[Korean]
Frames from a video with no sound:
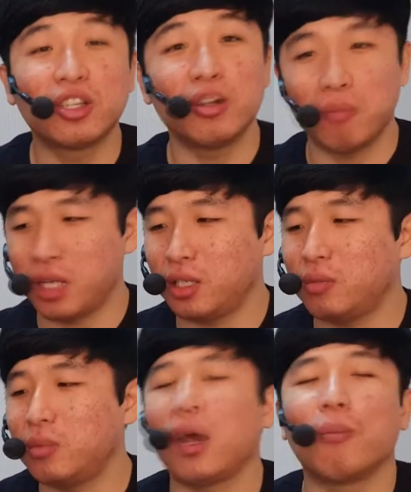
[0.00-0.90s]
저는
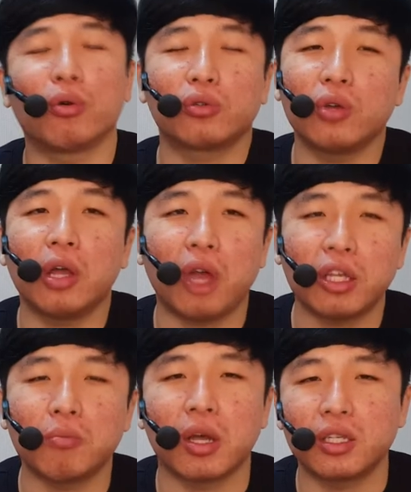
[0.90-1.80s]
맛있습니다. 복숭아도
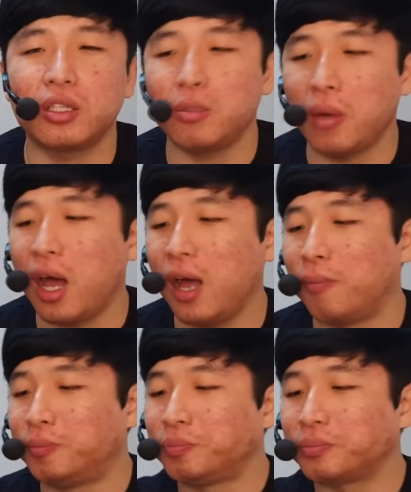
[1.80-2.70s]
아주 맛있지만
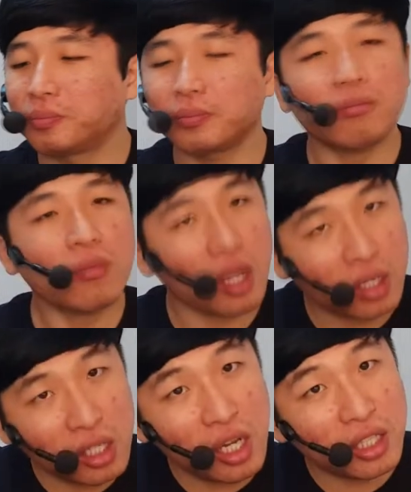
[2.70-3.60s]

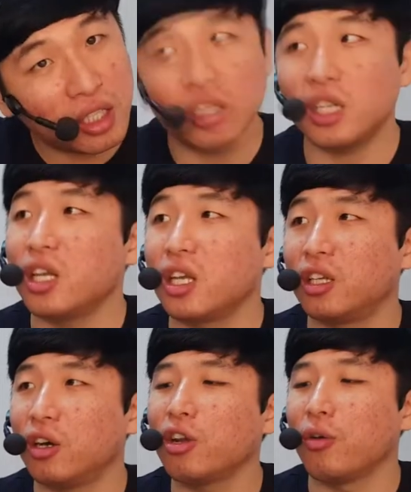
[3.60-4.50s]
클래식을
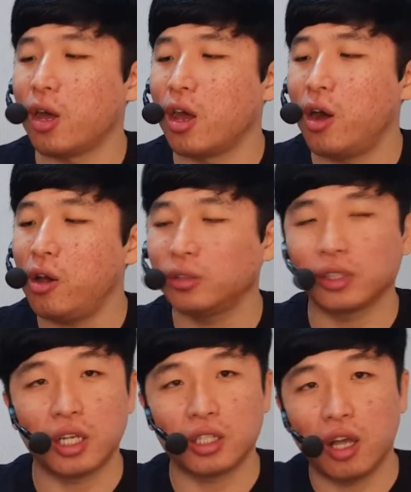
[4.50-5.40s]
이기기는 어려워요.
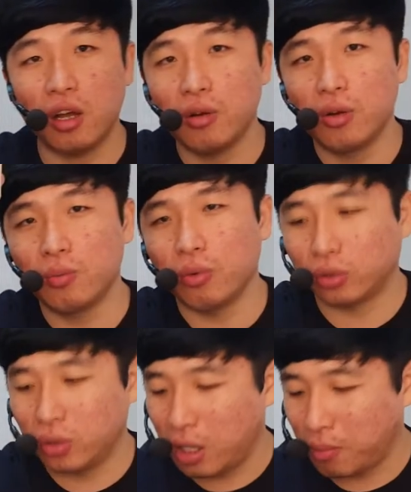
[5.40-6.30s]
어. 그래서
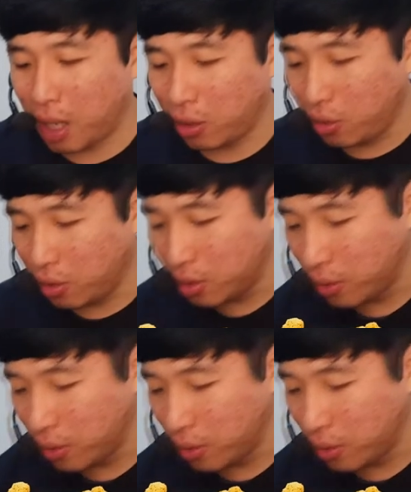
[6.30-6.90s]
복숭아는 바로